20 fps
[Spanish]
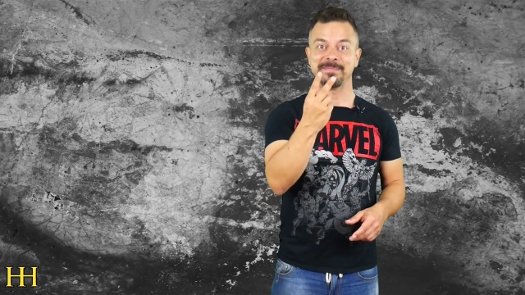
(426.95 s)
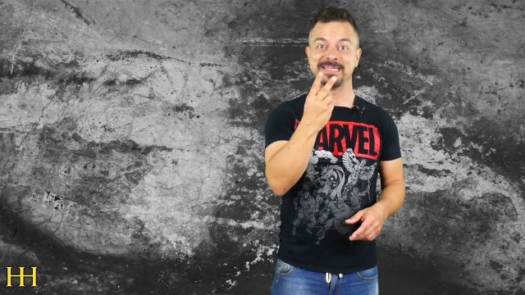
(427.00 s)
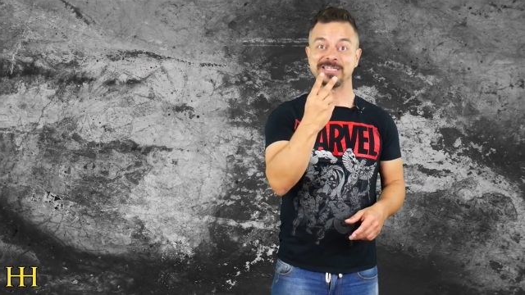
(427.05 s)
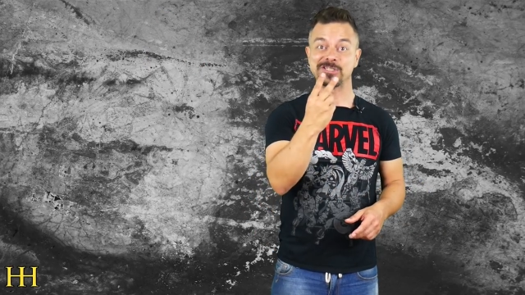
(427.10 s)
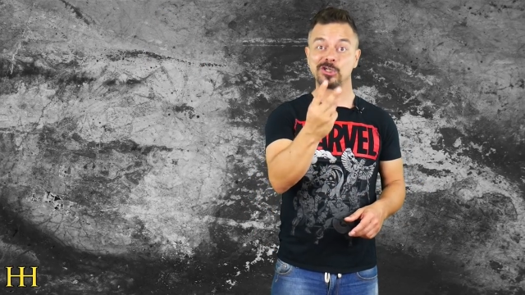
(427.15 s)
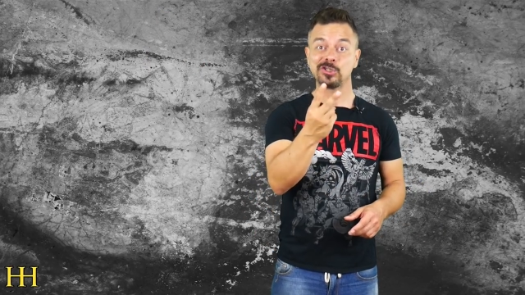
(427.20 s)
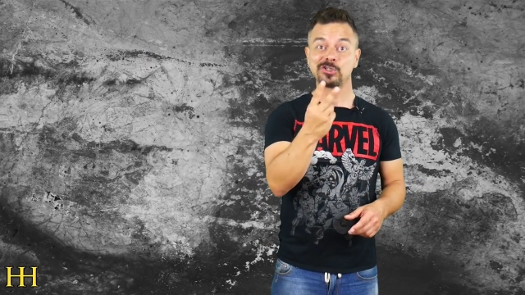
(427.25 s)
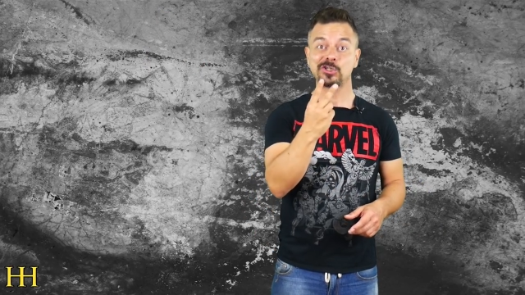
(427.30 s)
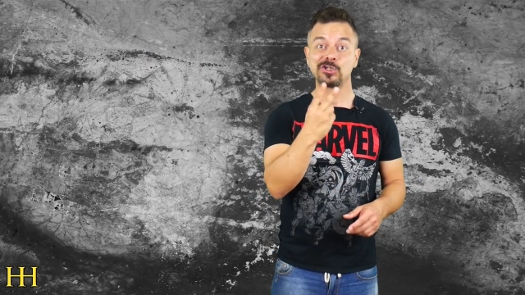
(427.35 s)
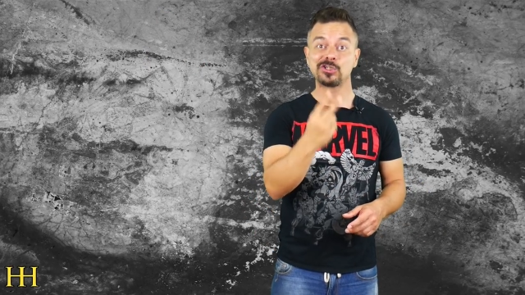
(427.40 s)

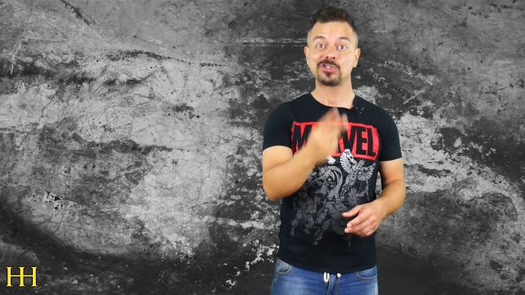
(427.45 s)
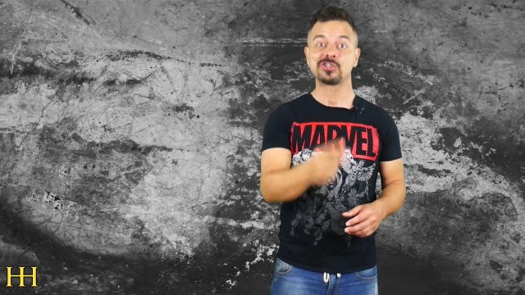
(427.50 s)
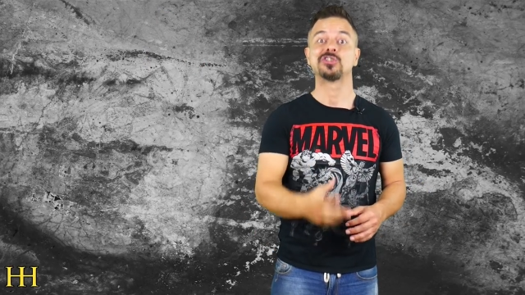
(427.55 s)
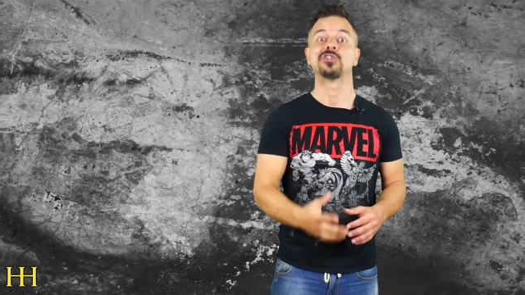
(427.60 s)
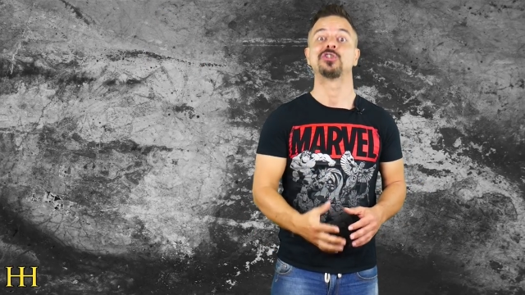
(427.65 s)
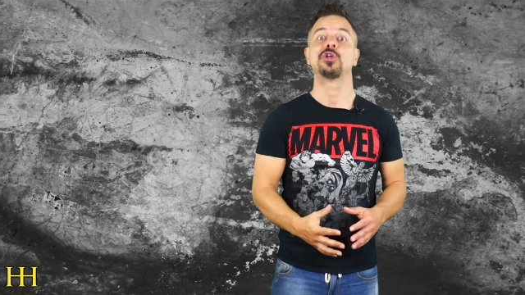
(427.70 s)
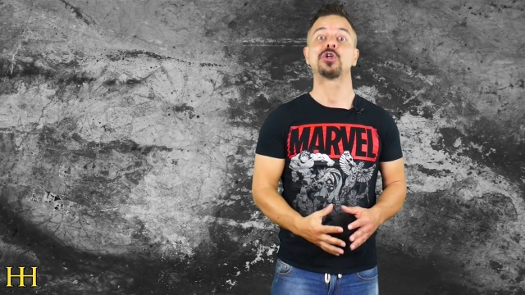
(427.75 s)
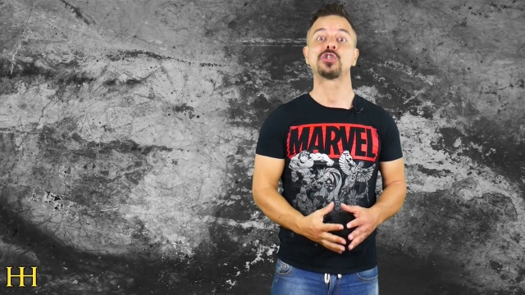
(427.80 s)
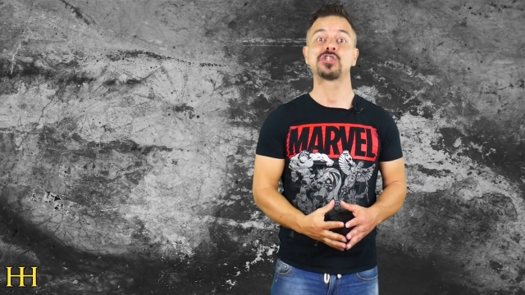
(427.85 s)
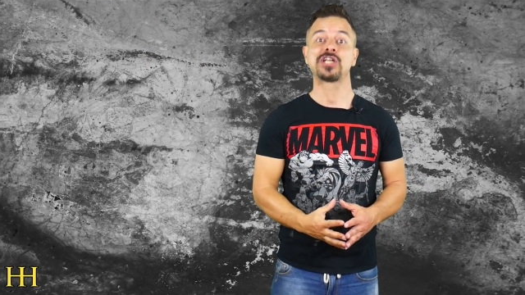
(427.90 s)
mis
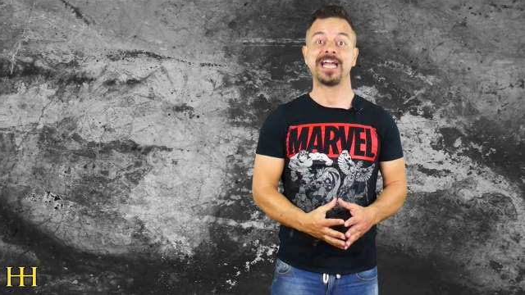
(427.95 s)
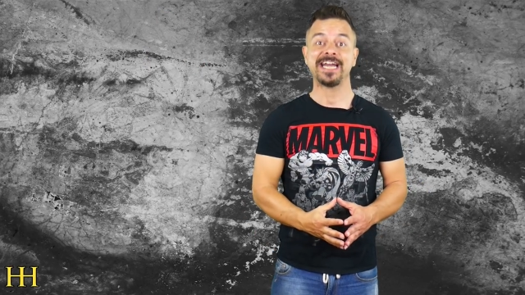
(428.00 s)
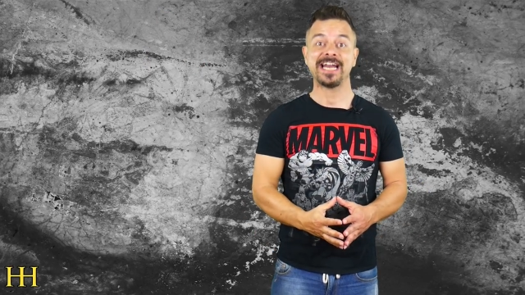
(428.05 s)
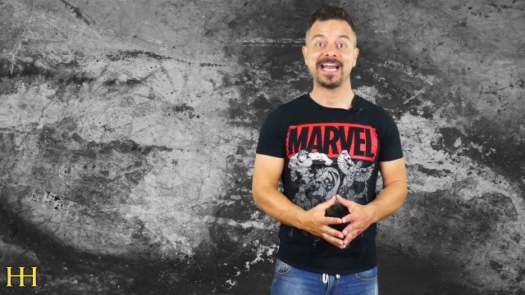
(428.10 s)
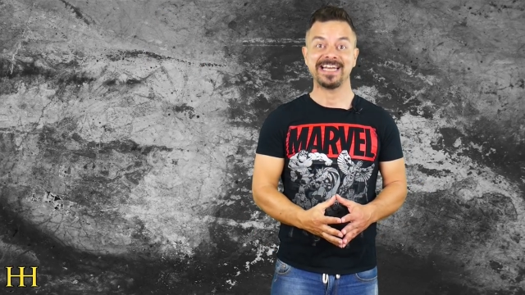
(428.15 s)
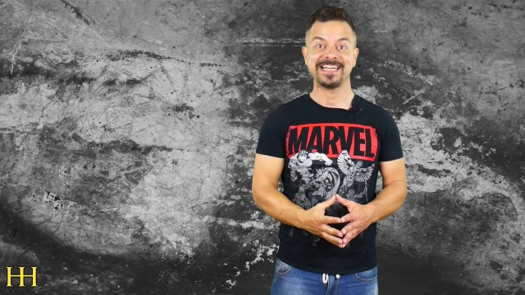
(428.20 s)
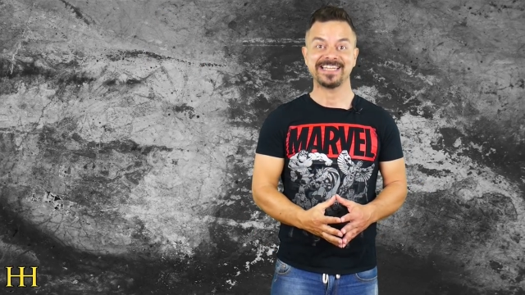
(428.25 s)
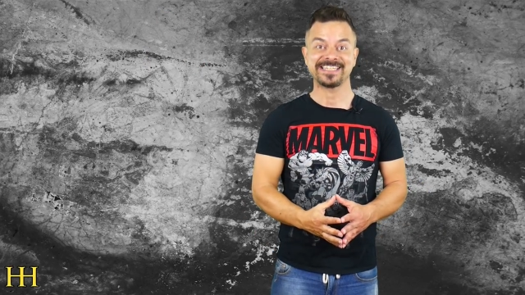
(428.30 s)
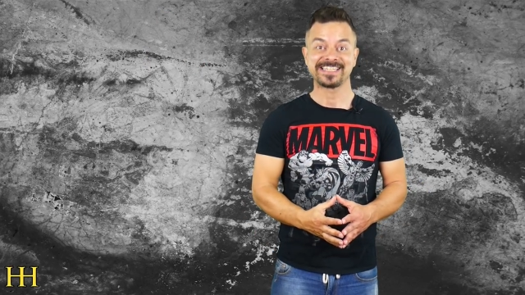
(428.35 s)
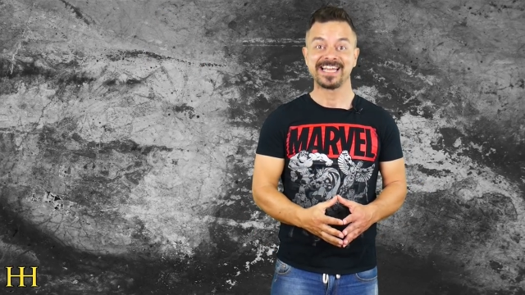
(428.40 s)
otros dos
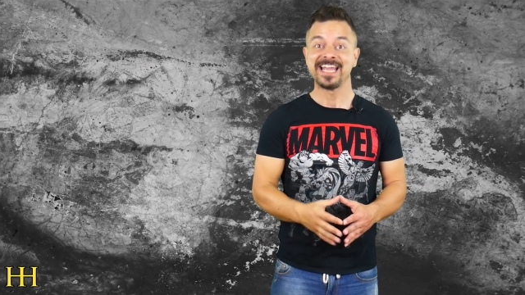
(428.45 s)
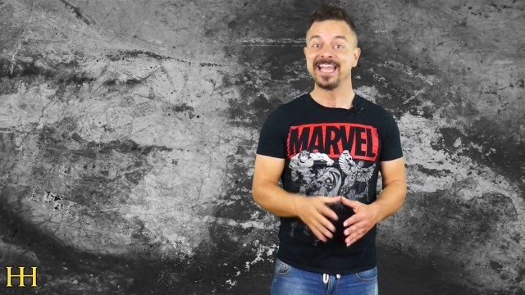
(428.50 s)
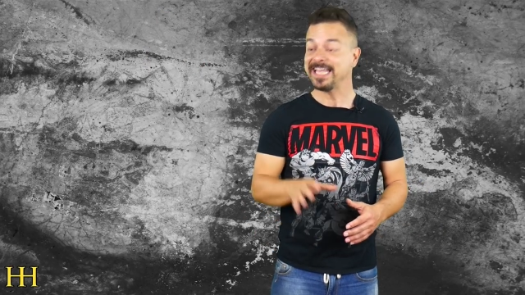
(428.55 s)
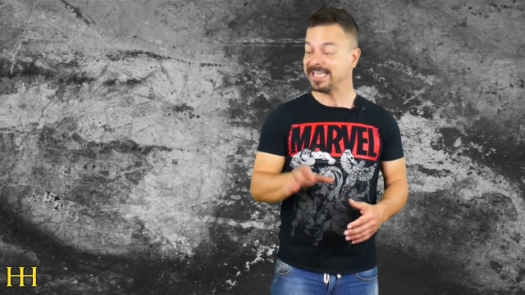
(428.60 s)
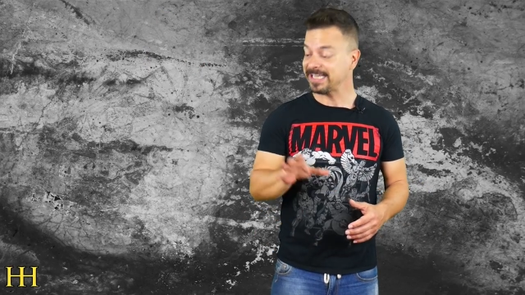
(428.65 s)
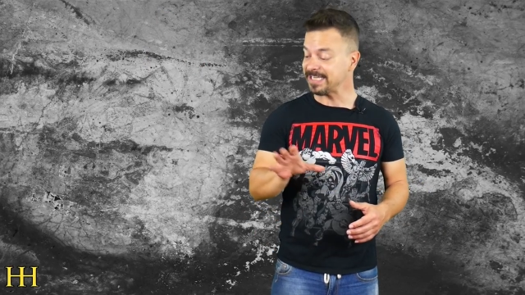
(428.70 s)
canales,